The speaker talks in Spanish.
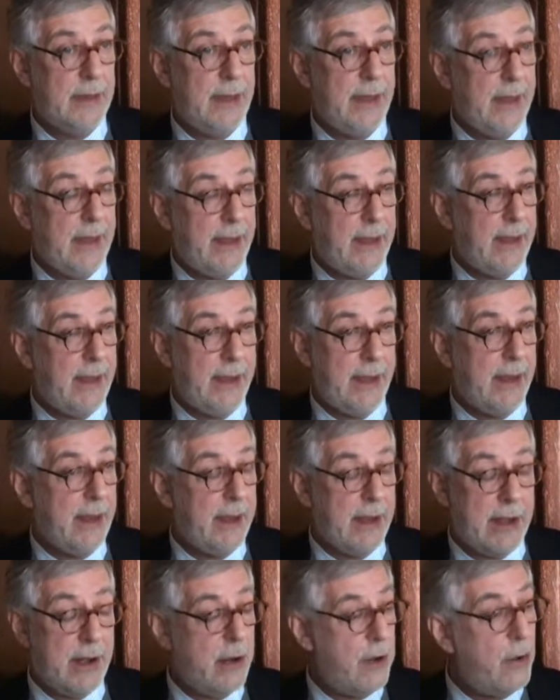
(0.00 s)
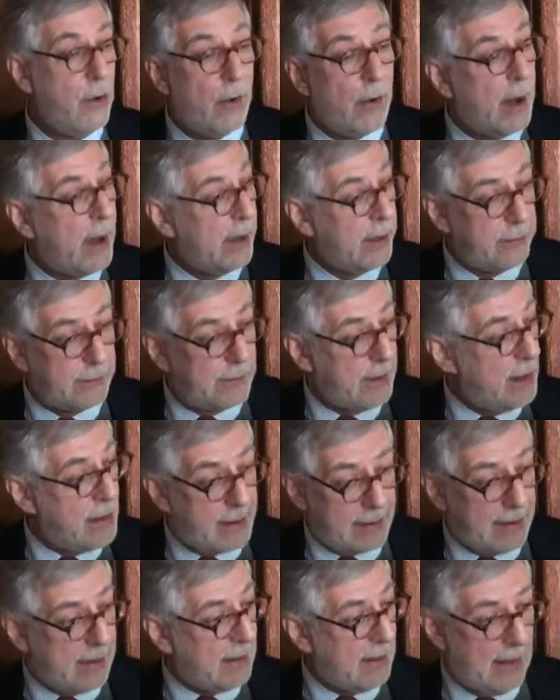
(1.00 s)
Eh, no hay
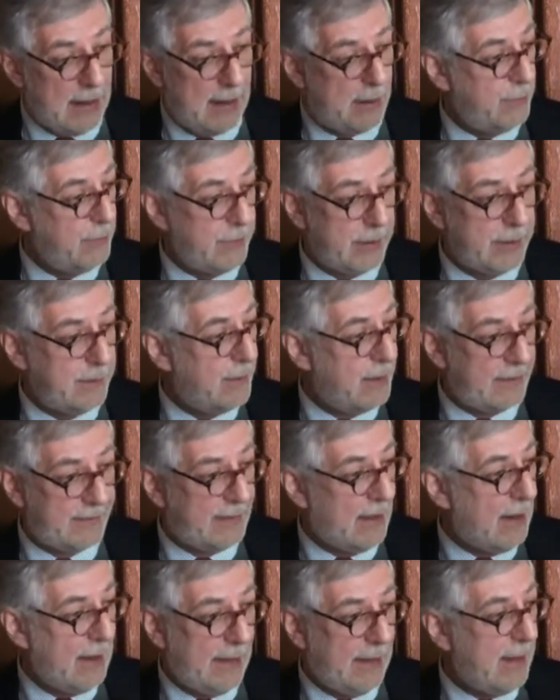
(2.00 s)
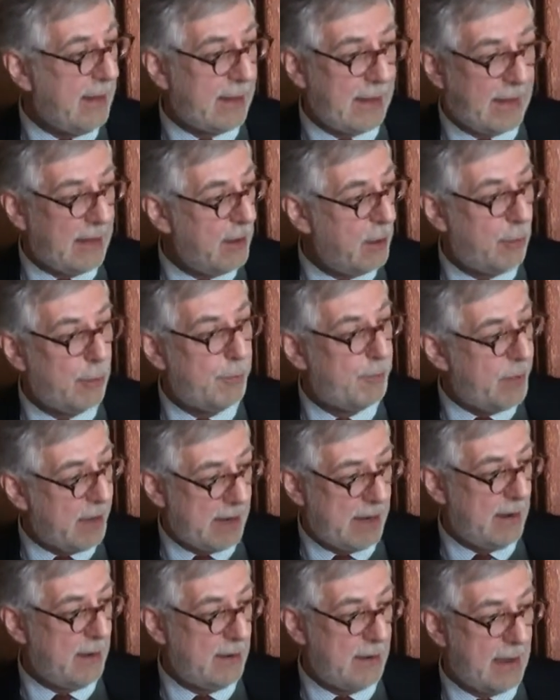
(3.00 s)
una regla universal de qué
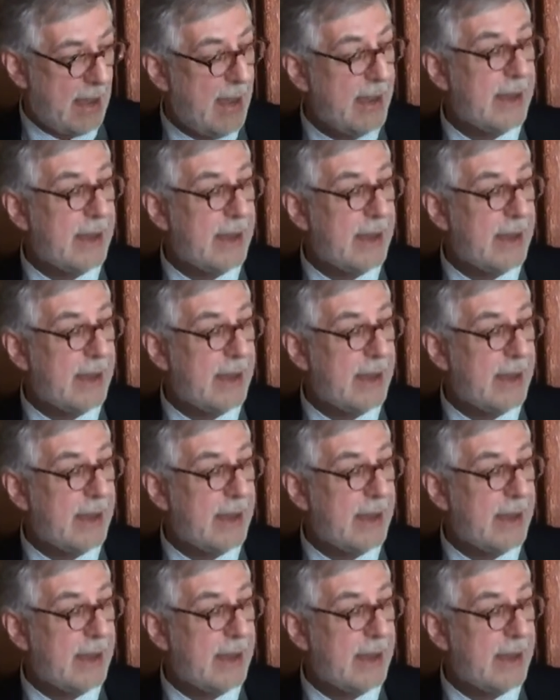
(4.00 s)
opera.